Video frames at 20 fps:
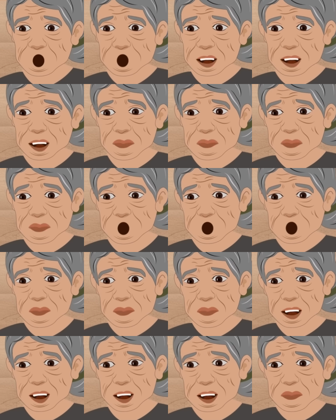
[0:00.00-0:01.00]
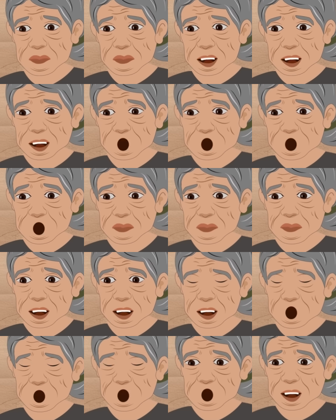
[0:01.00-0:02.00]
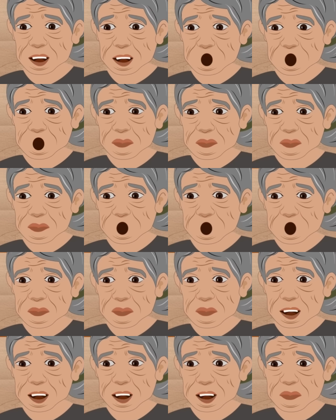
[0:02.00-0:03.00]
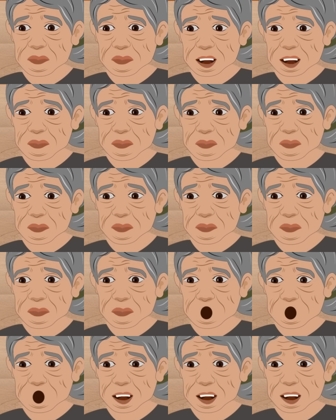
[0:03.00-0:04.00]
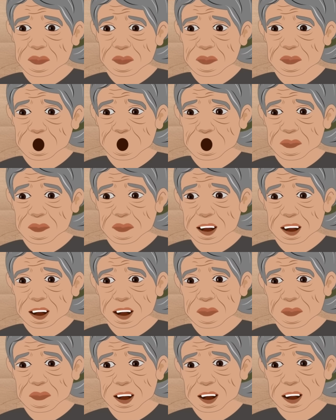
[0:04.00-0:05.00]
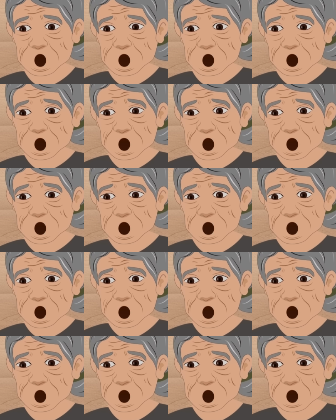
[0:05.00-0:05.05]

Bà bà nè bài kháng bài ní cứ vì là ồ nà mình chăm bạch tư chẳng ai.